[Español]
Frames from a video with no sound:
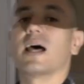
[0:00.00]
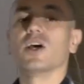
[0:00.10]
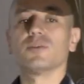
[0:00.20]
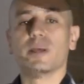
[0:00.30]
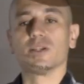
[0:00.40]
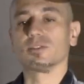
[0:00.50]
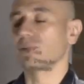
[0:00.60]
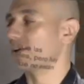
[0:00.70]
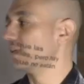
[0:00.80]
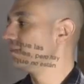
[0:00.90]
a la 2 menos
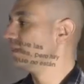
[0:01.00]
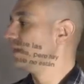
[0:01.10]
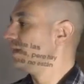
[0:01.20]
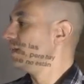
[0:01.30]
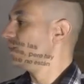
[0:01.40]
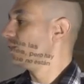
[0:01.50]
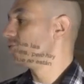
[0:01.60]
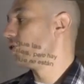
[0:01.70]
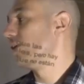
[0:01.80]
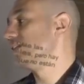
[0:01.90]
9.
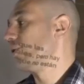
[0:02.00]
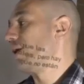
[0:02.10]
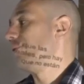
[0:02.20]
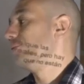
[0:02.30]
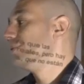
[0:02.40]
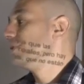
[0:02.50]
Entonces uno dice, bueno,